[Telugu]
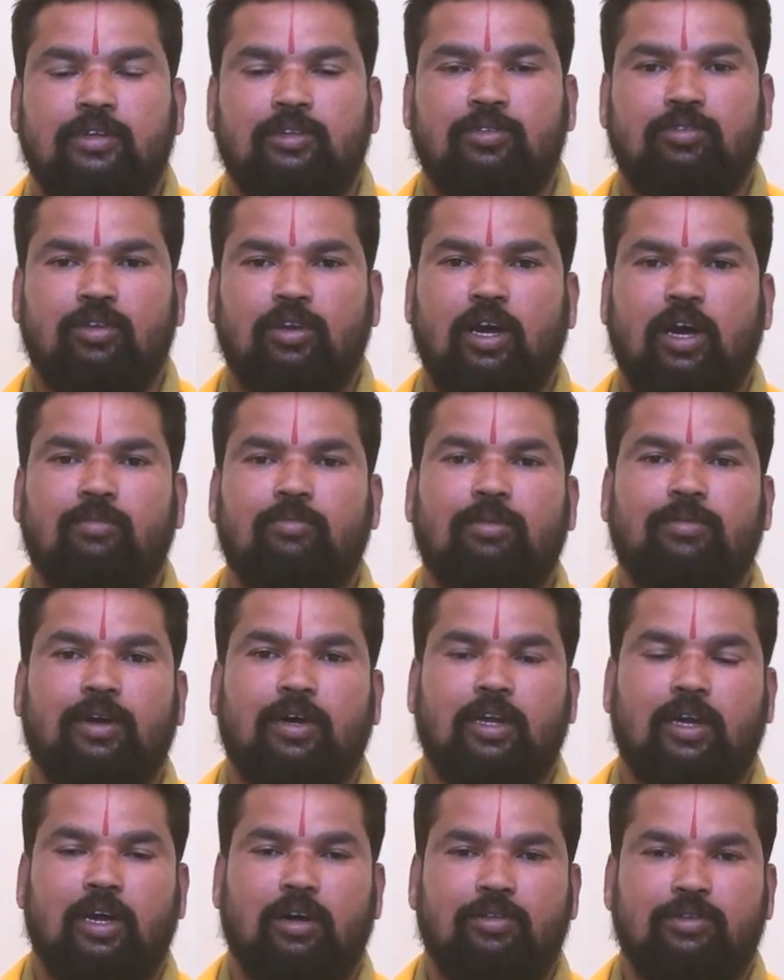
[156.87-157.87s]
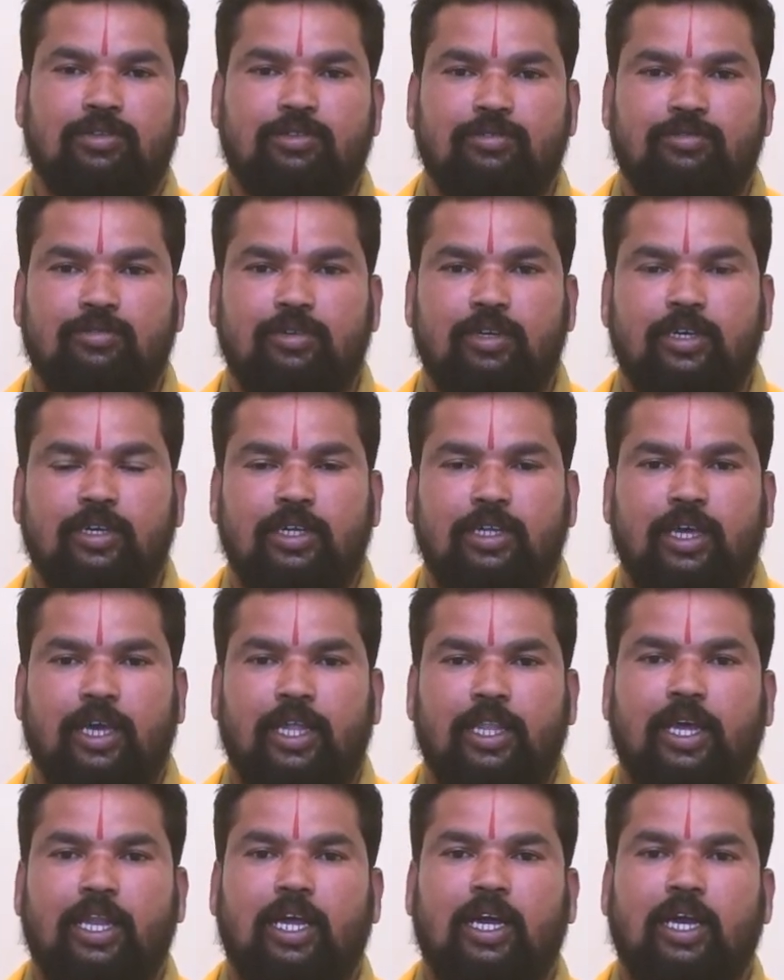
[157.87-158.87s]
దుర్గామ్మవారు కావచ్చు
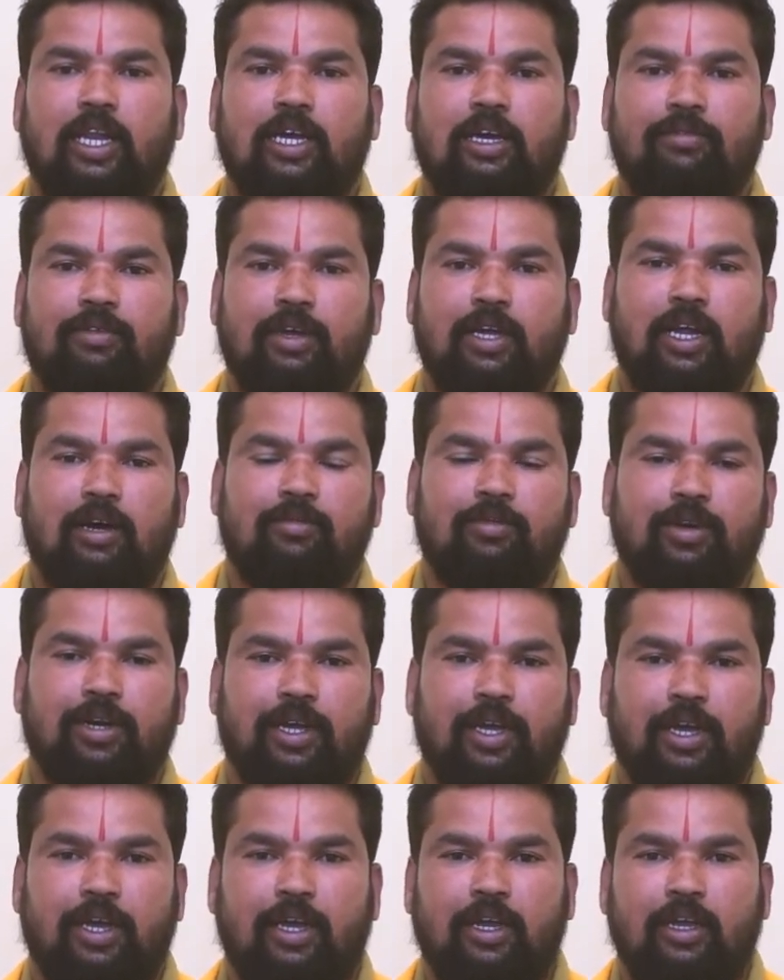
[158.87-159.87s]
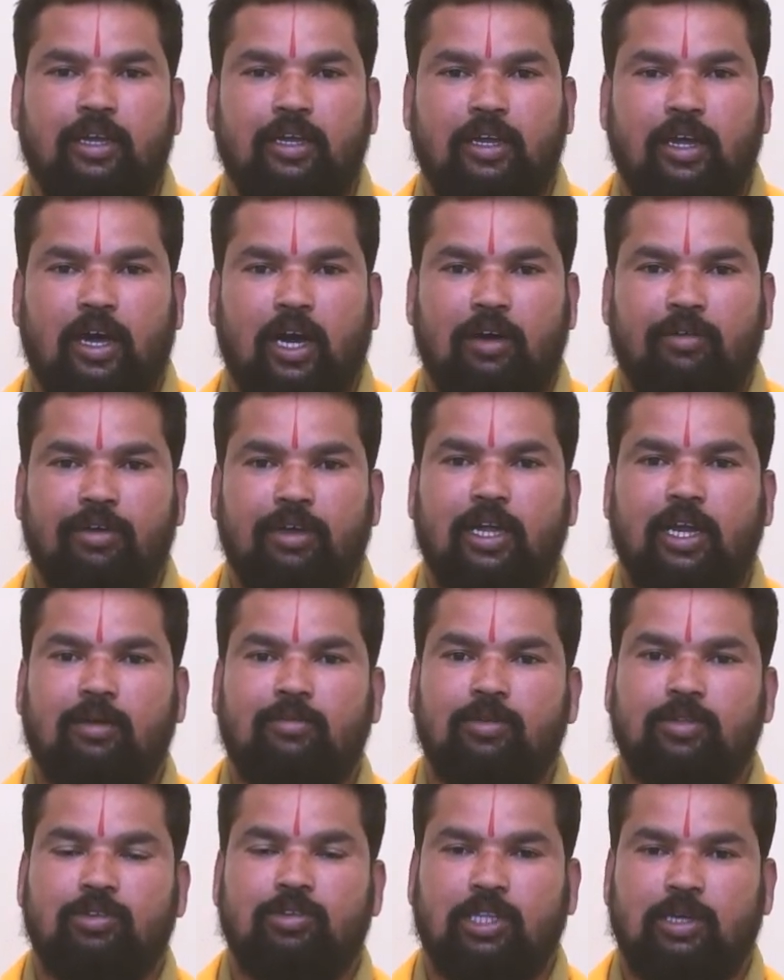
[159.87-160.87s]
ఏదైనా కనుక విగ్రహం ఉంటే ఆ విగ్రహం
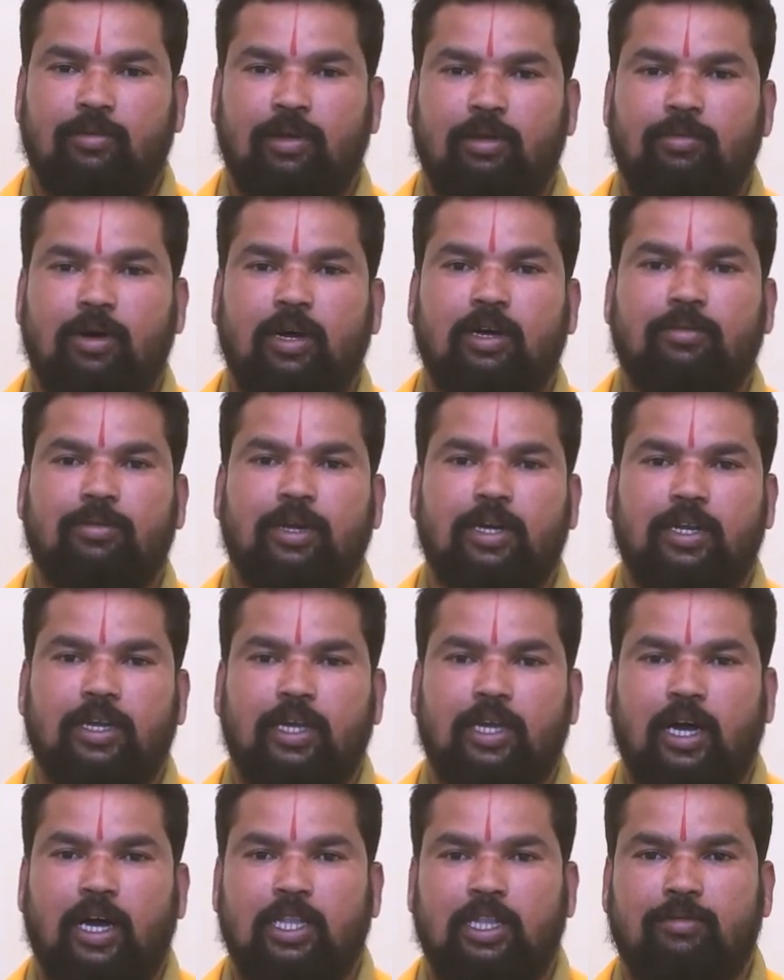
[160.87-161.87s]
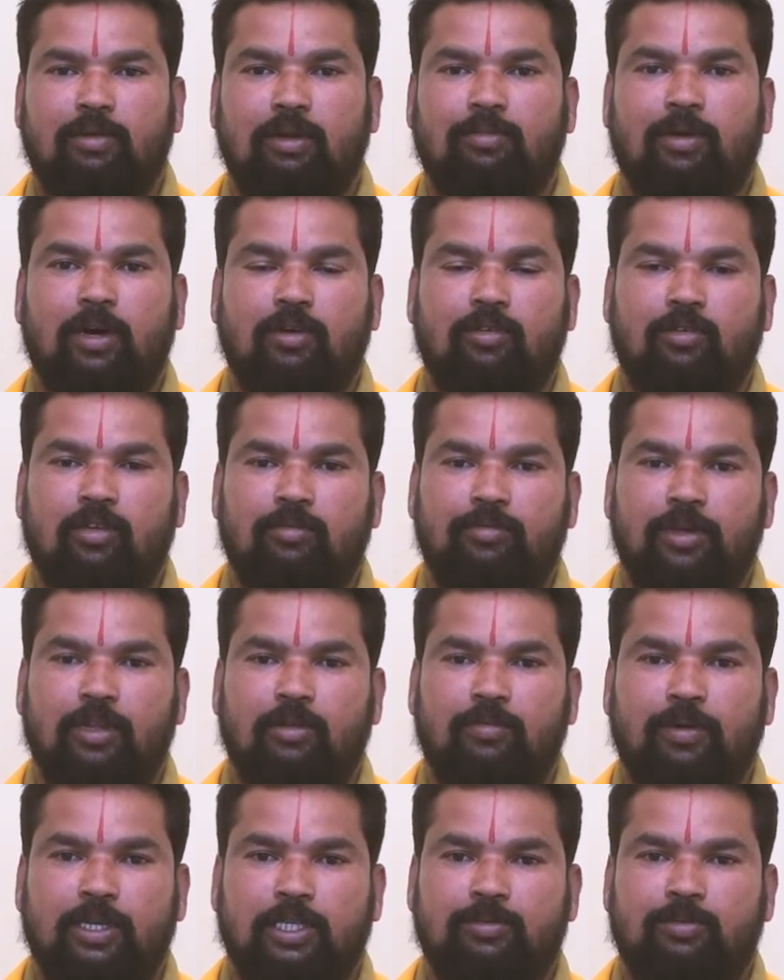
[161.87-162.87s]
ముందు తమలపాకు పెట్టి ఆ తమలపాకులో మీరు
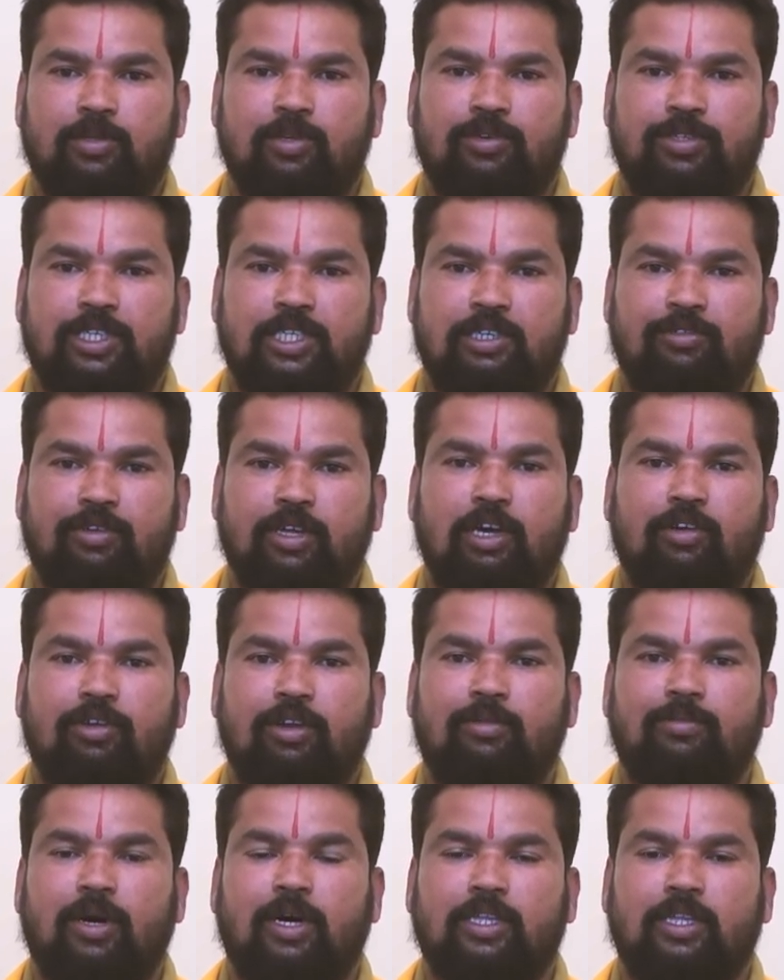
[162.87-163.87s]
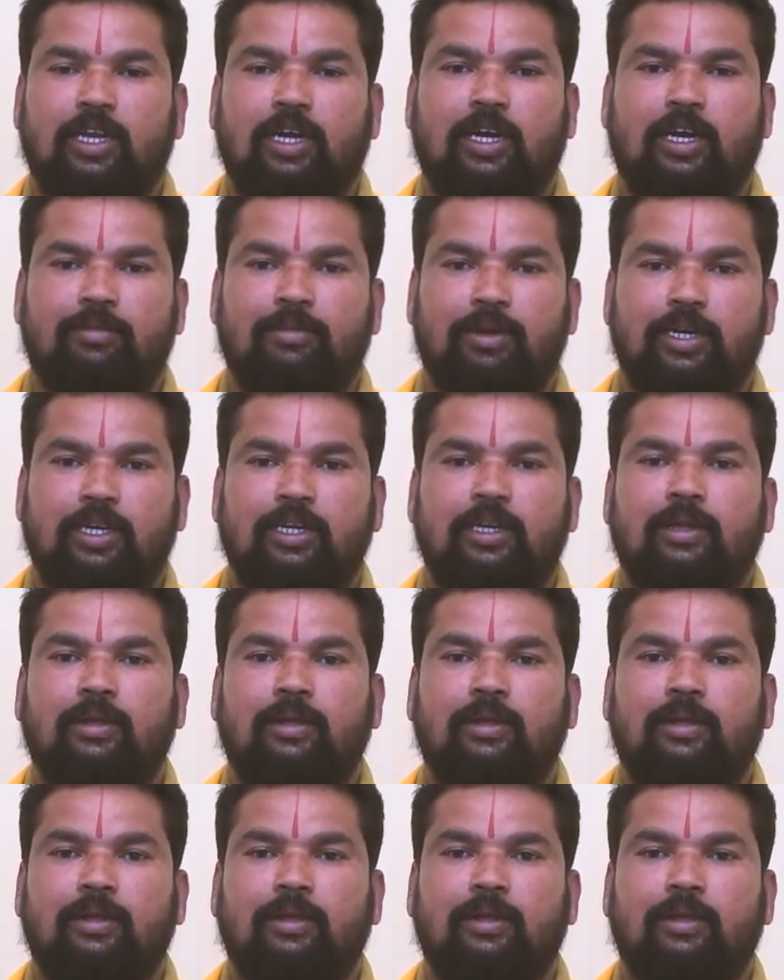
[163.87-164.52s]
పసుపుతో చేసినటువంటి గౌరీమాతను అక్కడ పెట్టి